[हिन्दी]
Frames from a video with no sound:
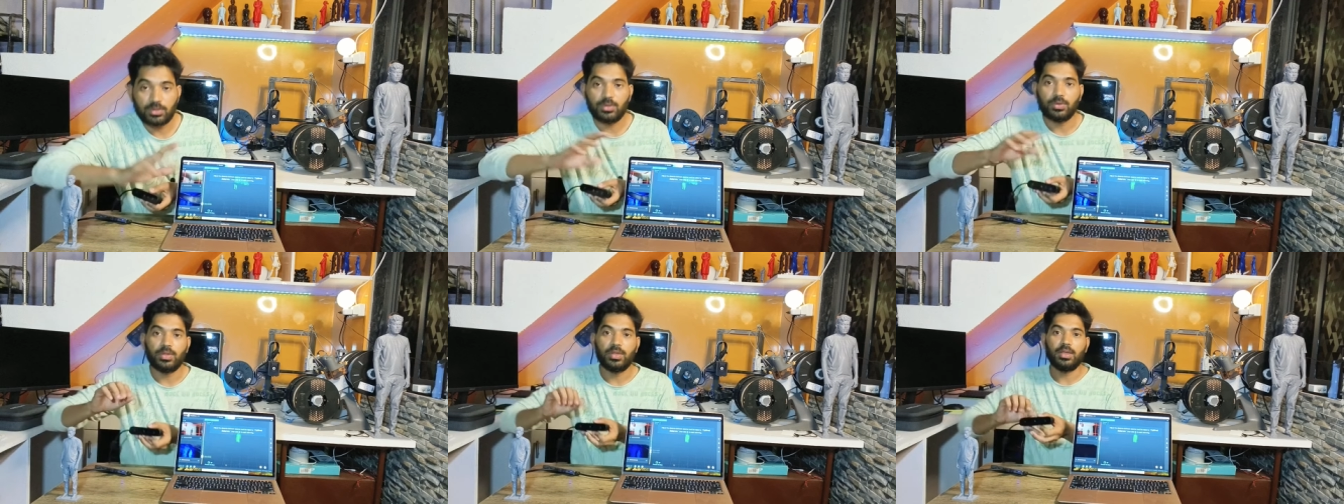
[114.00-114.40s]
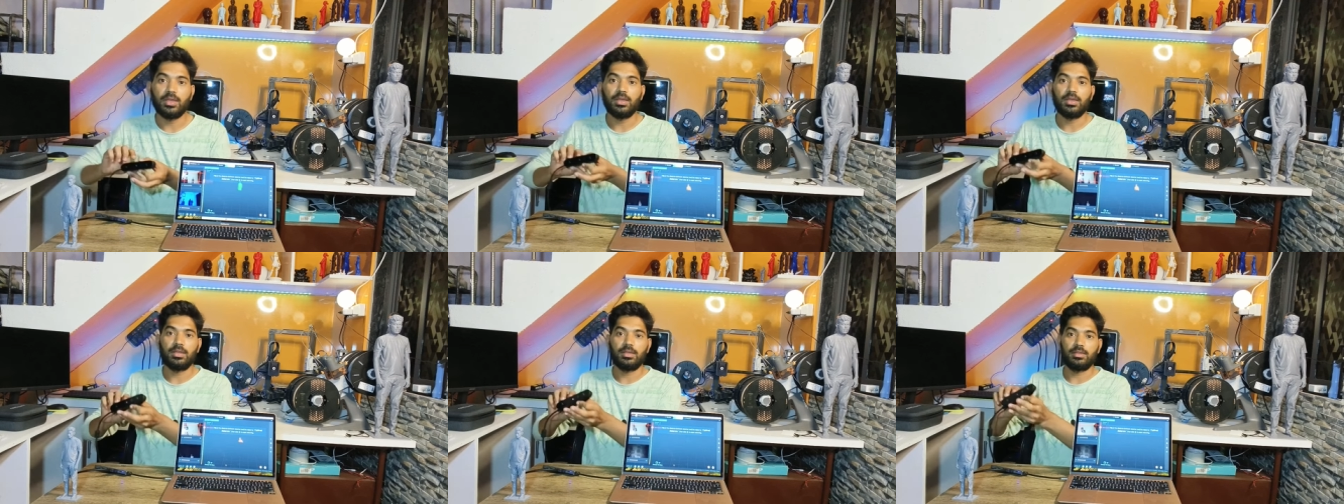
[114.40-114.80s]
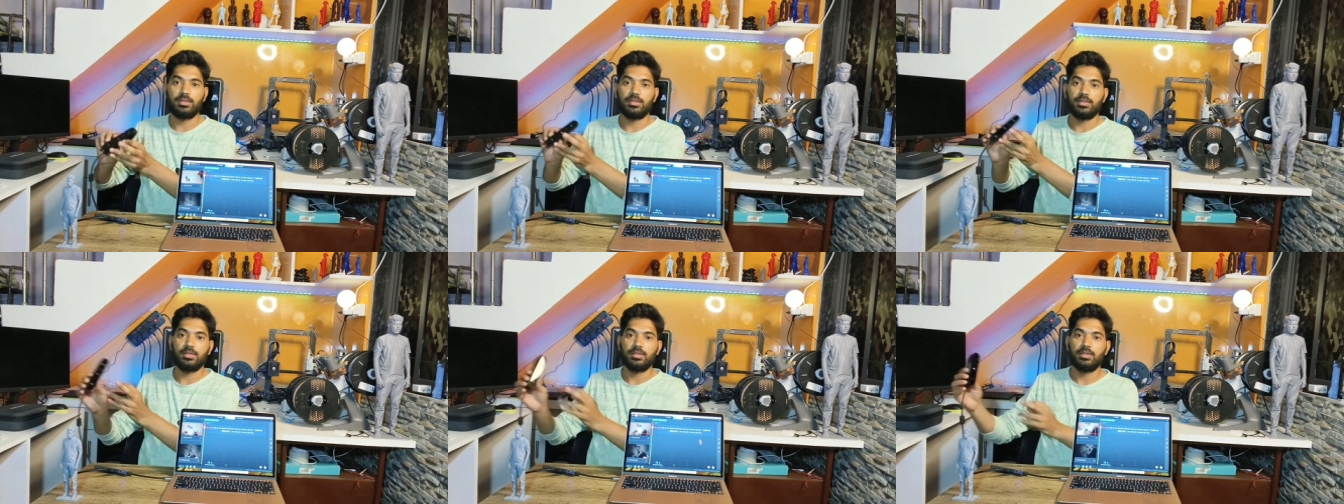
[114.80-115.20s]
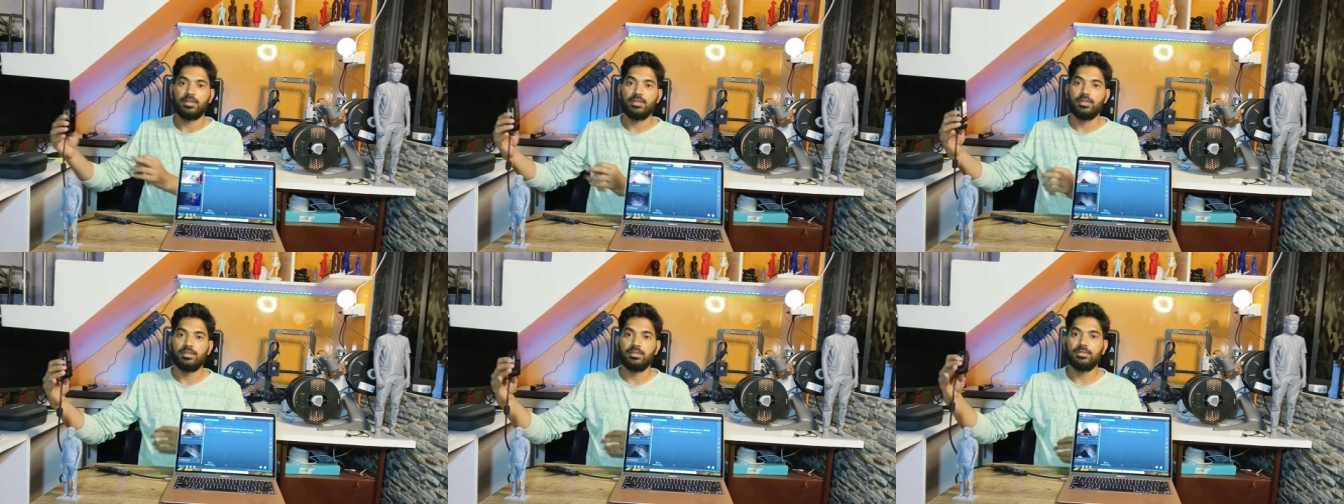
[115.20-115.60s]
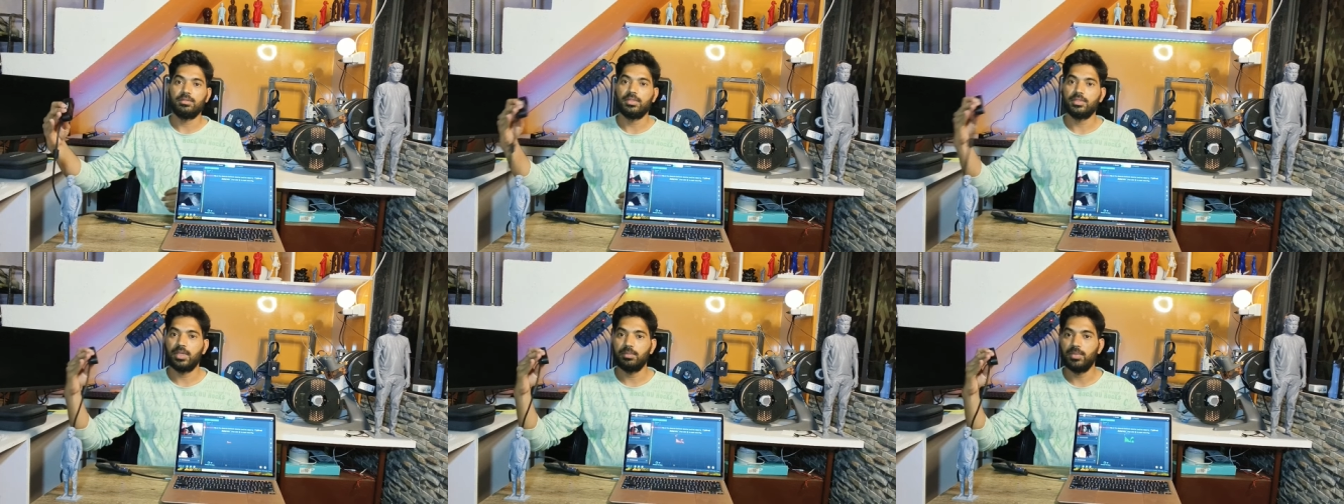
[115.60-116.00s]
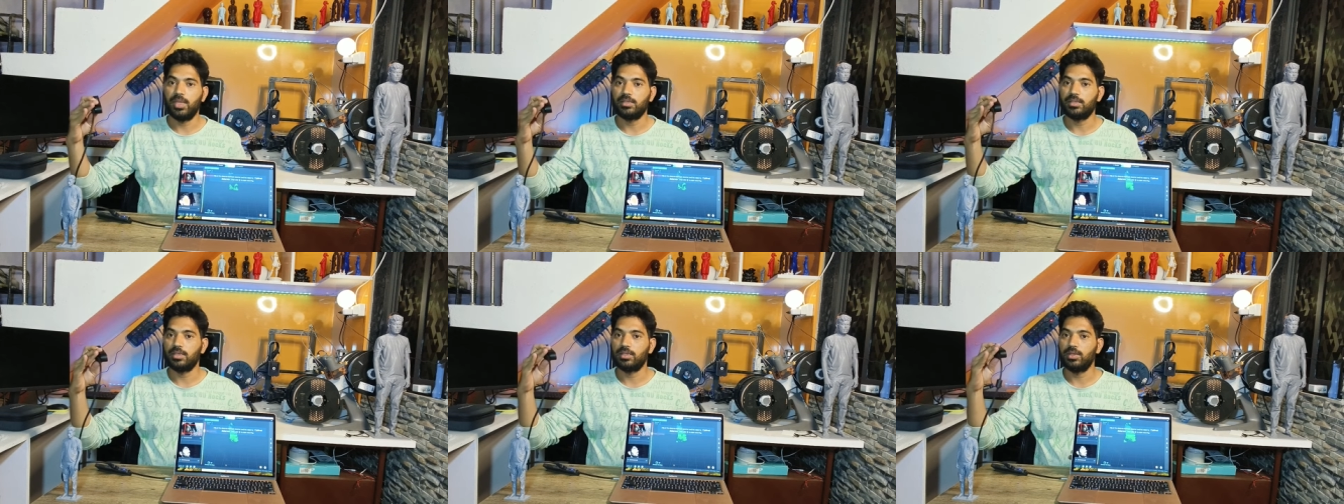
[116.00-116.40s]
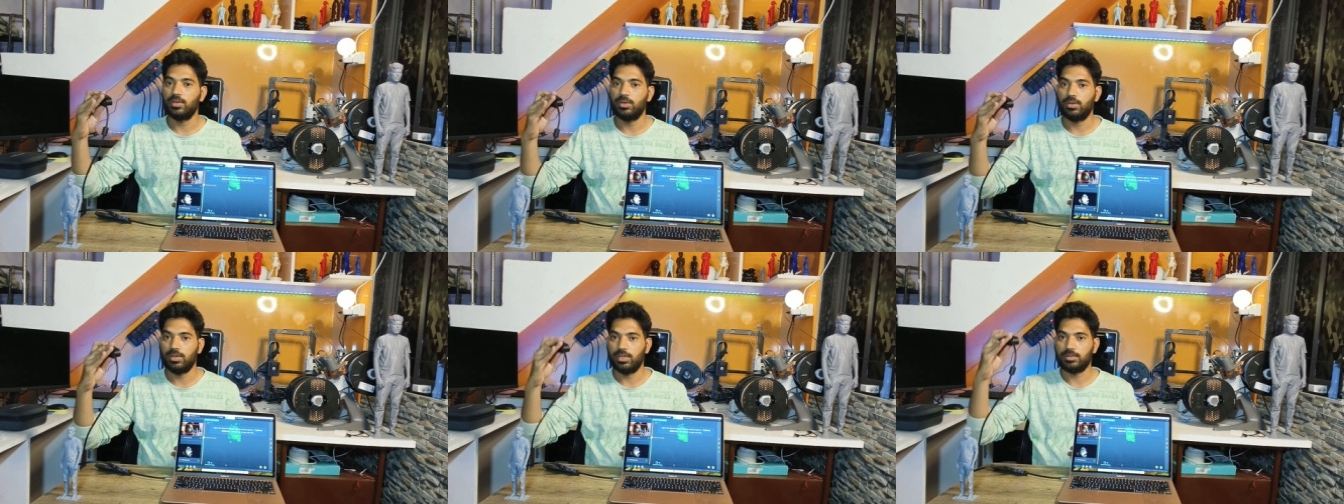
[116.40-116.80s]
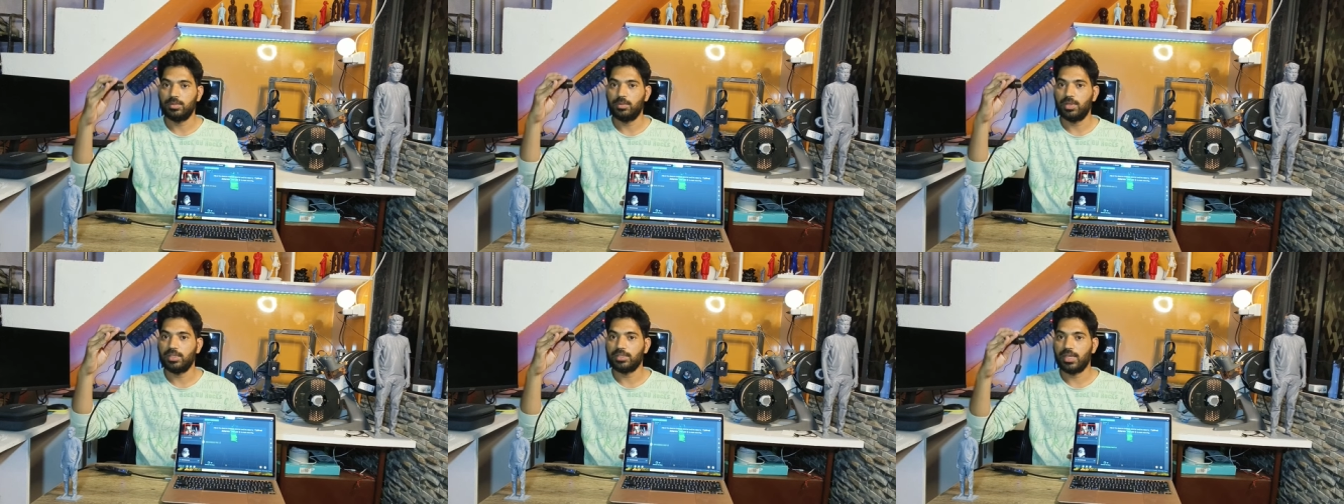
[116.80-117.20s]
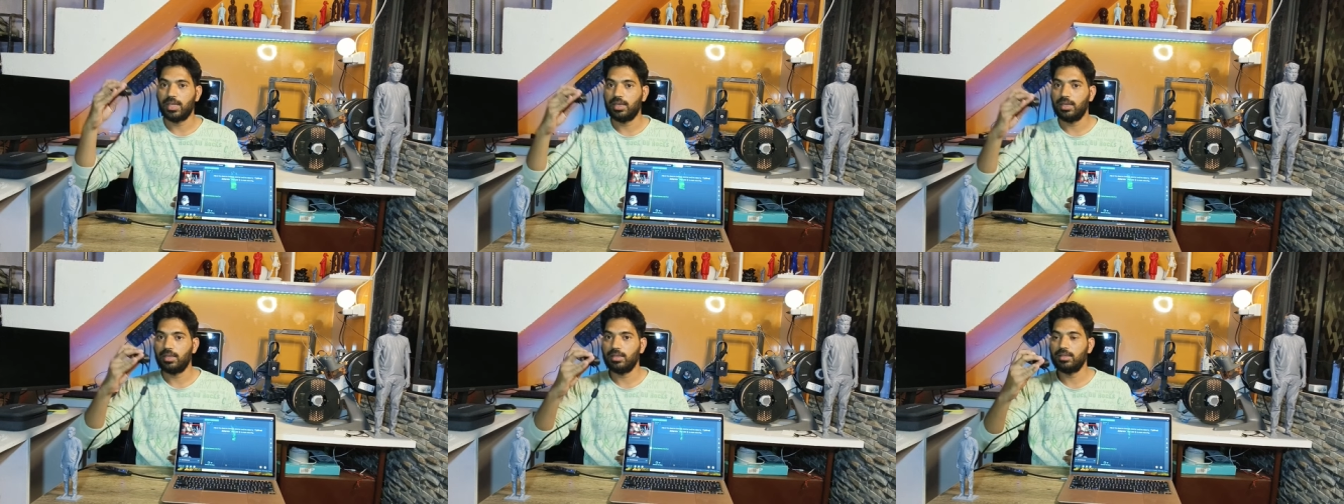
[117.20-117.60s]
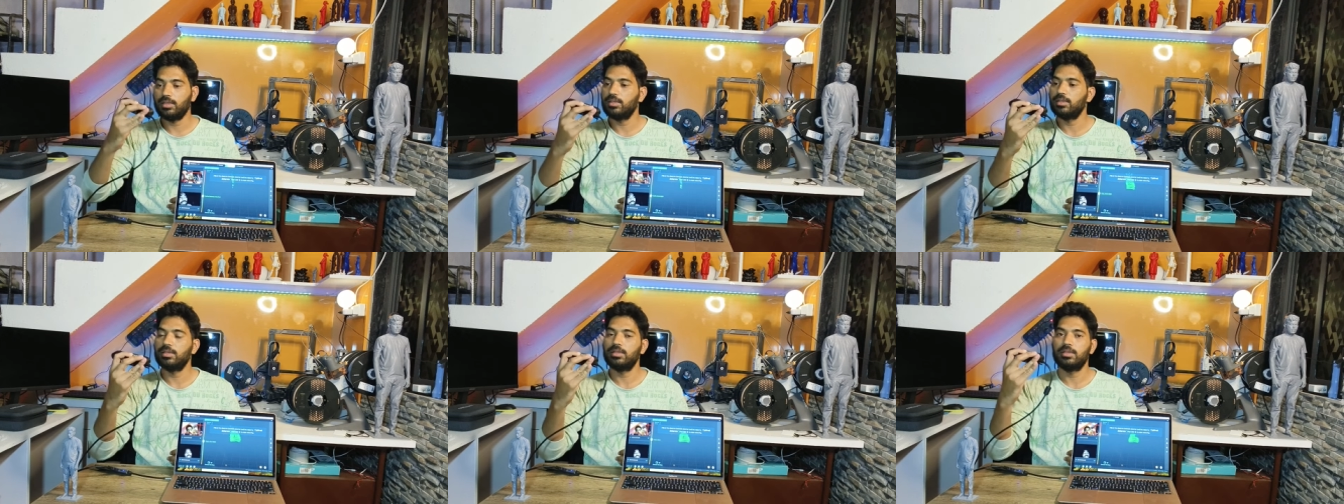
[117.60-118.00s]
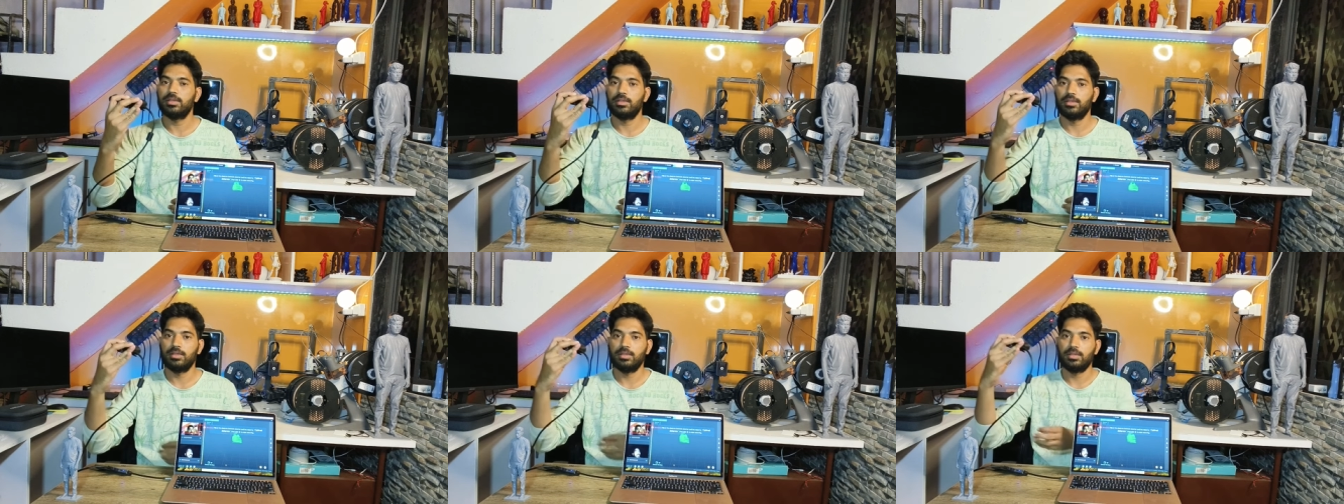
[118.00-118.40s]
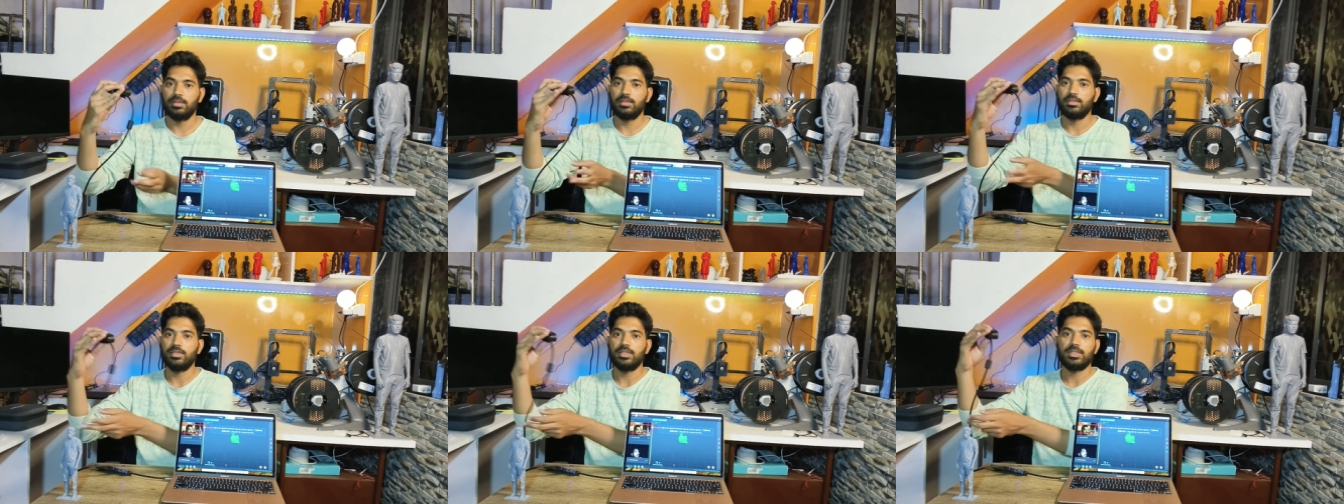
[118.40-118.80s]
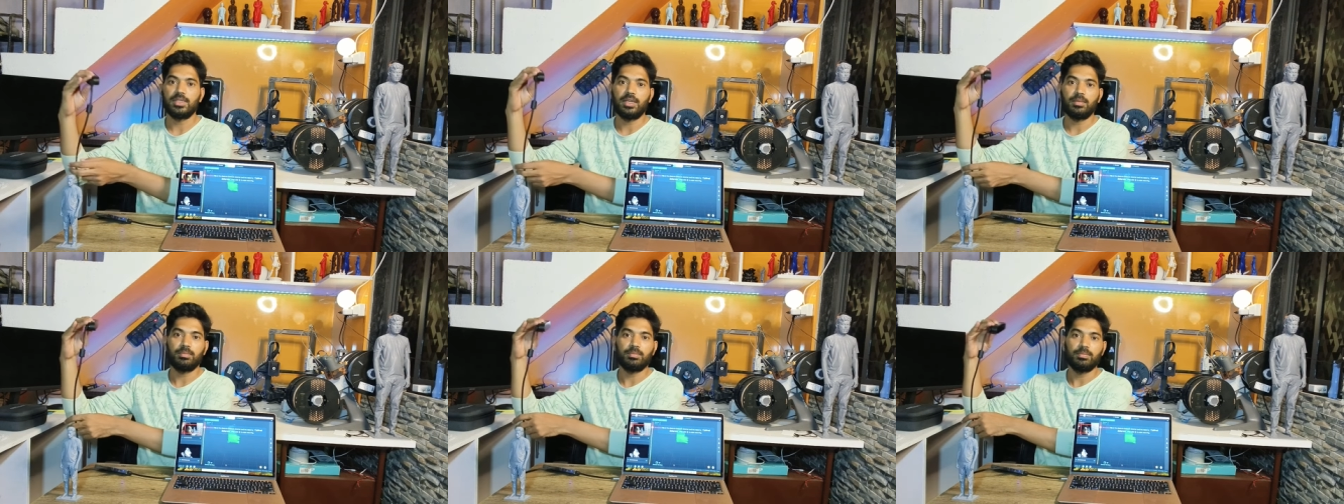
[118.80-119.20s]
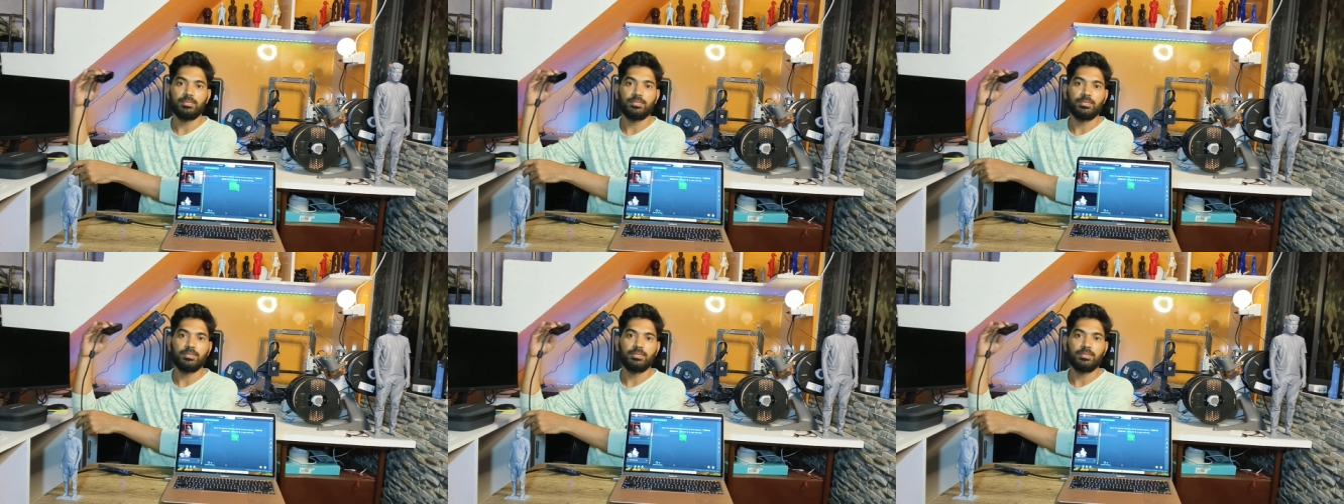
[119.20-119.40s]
तो ये जैसा आप देख सकते हो इसमें मेरा स्कैनिंग जैसे आप